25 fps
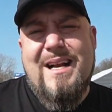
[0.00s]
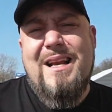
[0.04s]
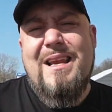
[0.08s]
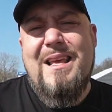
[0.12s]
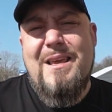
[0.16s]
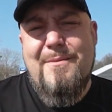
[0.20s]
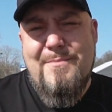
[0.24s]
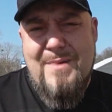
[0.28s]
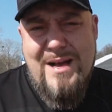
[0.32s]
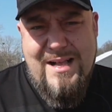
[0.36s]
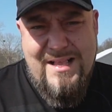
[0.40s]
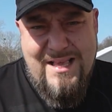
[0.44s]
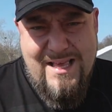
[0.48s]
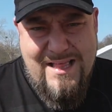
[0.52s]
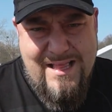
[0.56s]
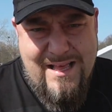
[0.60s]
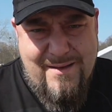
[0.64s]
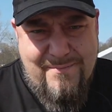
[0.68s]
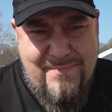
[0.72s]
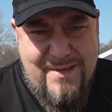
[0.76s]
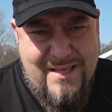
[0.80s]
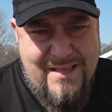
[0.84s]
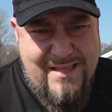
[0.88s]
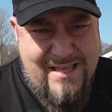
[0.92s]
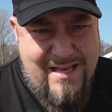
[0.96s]
klima nie
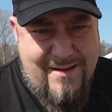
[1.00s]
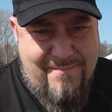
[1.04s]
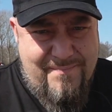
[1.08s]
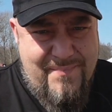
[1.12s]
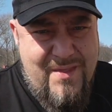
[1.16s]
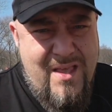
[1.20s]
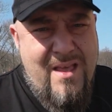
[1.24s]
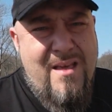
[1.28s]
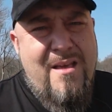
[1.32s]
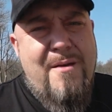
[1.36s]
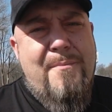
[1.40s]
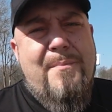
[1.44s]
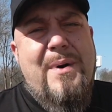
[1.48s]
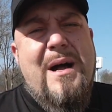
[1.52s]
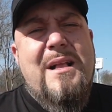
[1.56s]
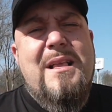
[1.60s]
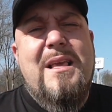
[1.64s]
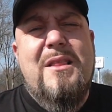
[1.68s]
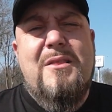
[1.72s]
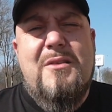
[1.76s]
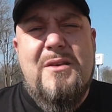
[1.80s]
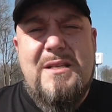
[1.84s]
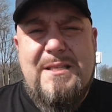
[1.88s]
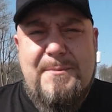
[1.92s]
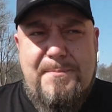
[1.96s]
nabita,
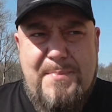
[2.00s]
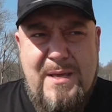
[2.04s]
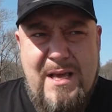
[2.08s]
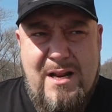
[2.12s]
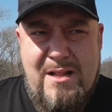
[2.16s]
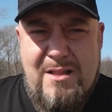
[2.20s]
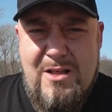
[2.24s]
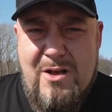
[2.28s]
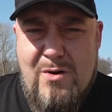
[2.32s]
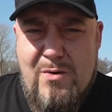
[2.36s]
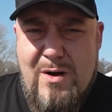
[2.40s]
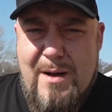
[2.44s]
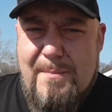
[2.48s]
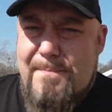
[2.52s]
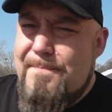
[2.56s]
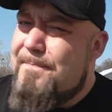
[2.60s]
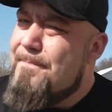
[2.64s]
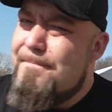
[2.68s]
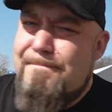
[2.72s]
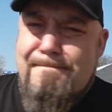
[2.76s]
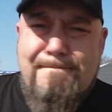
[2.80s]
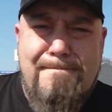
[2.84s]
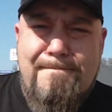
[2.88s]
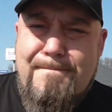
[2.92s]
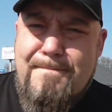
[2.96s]
panie, to jest pierdoła.
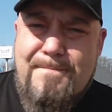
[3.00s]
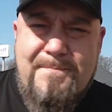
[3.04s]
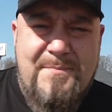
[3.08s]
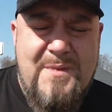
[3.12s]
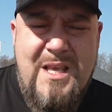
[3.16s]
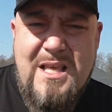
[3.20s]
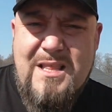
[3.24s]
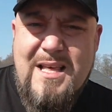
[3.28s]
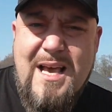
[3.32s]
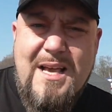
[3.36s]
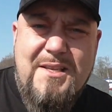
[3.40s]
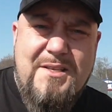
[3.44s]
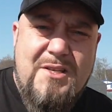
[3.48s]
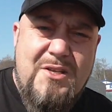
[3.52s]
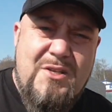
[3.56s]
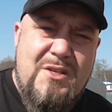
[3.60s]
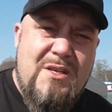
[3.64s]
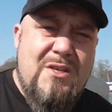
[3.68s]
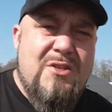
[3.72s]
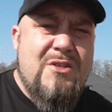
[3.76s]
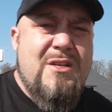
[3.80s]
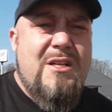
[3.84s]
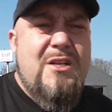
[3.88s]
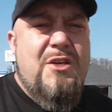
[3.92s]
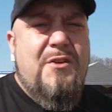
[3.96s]
Mm, nie dajcie się.
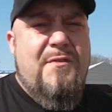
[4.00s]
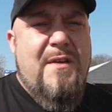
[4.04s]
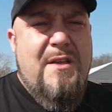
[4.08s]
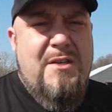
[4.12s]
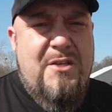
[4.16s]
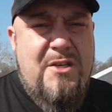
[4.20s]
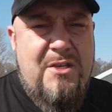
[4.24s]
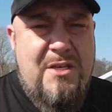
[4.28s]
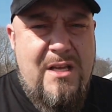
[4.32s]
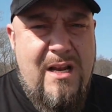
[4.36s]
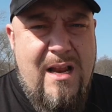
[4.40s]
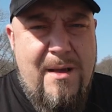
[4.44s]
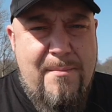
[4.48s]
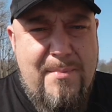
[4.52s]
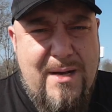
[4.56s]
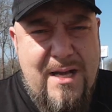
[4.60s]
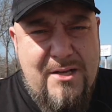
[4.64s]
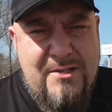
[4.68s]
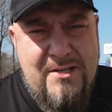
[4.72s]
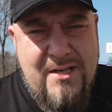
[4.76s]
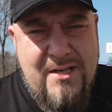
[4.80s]
Jeżeli świeci się lampka